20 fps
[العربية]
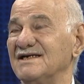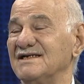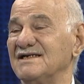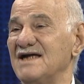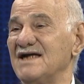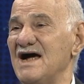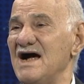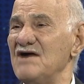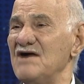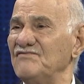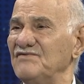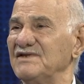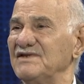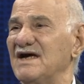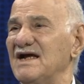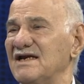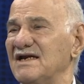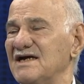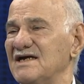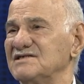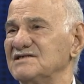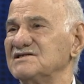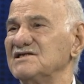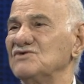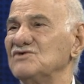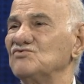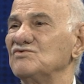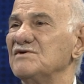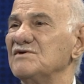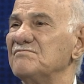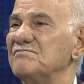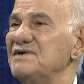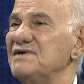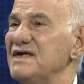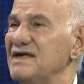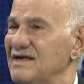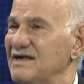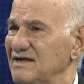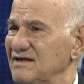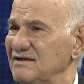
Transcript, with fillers: نحافظ على الخزين ونبنيه